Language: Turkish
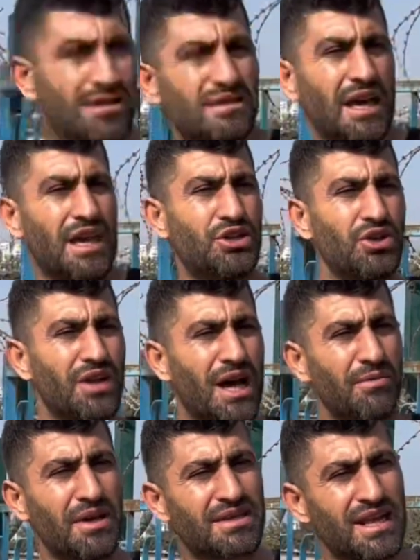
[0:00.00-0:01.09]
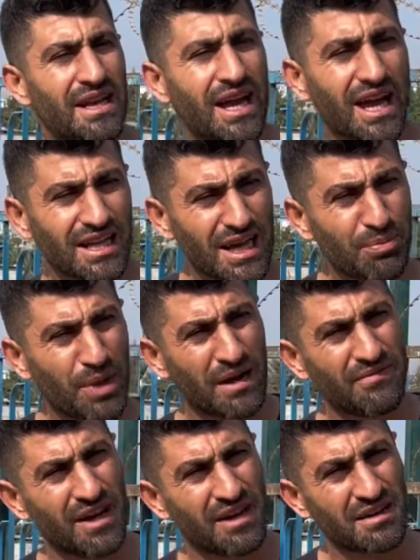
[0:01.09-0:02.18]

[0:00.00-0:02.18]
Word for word: Değişiyor abi. Senin ne kadar paran var?